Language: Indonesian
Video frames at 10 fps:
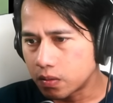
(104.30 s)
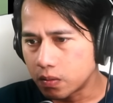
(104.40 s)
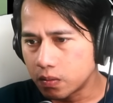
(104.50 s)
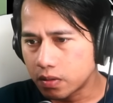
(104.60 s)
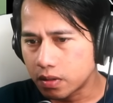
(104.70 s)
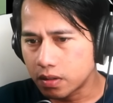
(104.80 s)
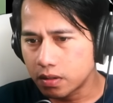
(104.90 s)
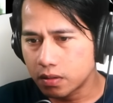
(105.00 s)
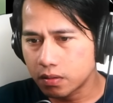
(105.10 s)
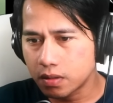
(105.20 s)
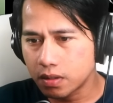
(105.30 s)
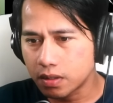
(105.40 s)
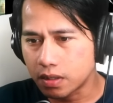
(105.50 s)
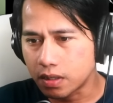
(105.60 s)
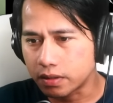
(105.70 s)
Oke, okay, oke okay,
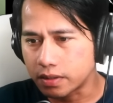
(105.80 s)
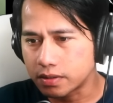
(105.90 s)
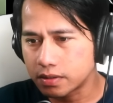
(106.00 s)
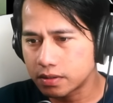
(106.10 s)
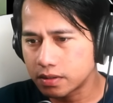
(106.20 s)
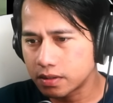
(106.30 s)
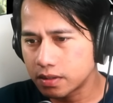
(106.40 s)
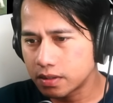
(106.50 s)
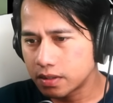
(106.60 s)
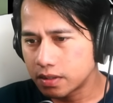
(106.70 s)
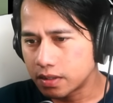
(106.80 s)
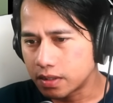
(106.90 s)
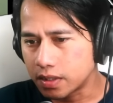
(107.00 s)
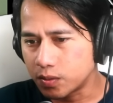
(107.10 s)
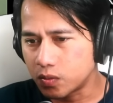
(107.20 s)
kita lihat guys.
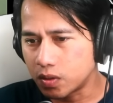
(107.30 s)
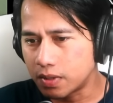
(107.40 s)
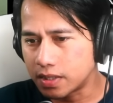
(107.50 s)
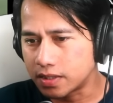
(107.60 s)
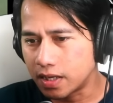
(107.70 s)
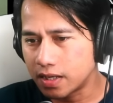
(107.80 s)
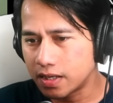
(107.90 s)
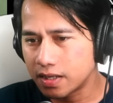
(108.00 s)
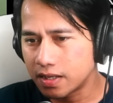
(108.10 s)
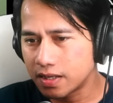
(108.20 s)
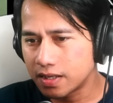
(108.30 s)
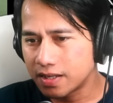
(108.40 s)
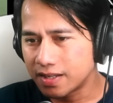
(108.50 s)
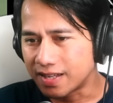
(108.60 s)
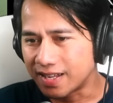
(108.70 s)
Ini U12 ya.
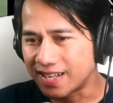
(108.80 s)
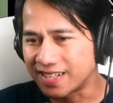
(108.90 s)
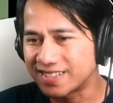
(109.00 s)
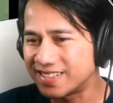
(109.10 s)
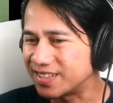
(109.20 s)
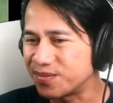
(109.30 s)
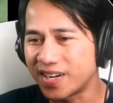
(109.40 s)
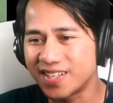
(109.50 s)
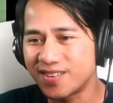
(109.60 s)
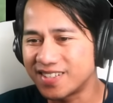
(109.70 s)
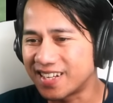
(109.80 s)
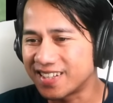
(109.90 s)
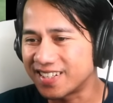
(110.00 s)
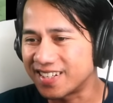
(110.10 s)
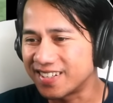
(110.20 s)
Asik, mainnya udah
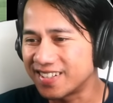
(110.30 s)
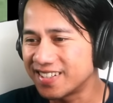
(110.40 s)
cantik nih.